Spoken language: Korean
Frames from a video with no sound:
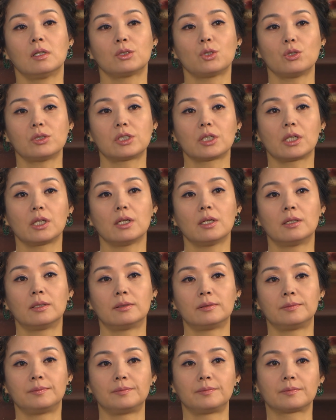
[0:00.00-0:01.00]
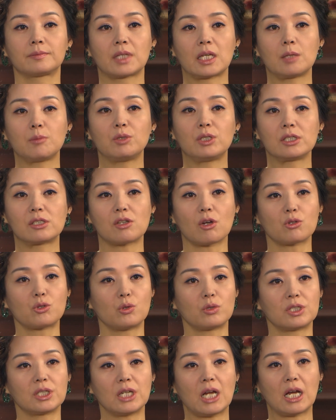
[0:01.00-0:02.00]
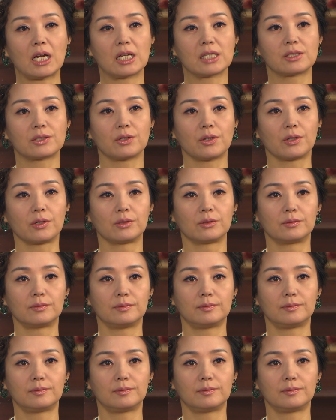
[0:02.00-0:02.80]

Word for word: 솔직히 기분이 썩좋지는 않았어요.